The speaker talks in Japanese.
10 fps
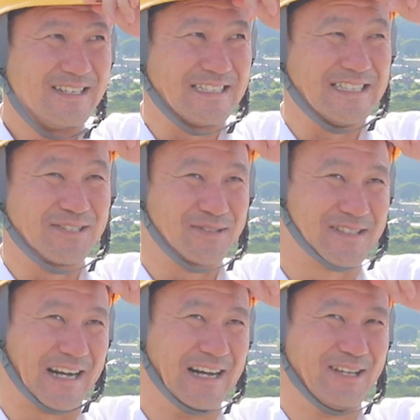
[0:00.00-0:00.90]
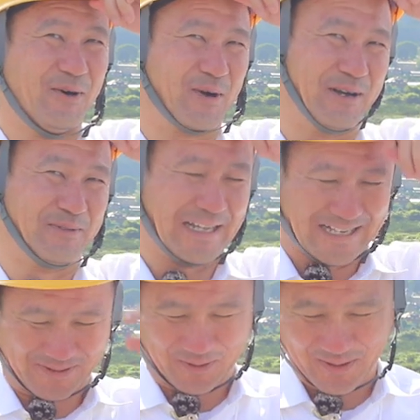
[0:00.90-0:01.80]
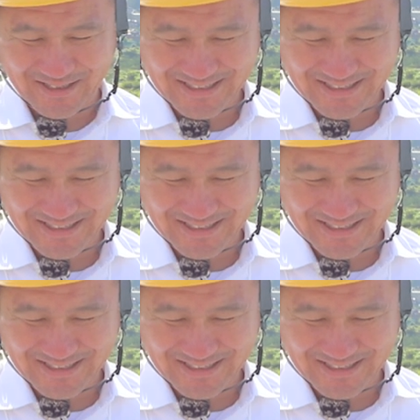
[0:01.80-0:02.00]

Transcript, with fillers: う1日2日動画見た後